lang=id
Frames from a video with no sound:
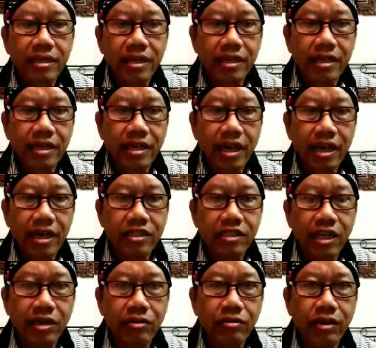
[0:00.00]
di negara
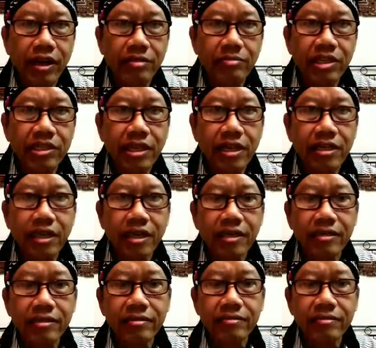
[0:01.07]
sekuler misalnya,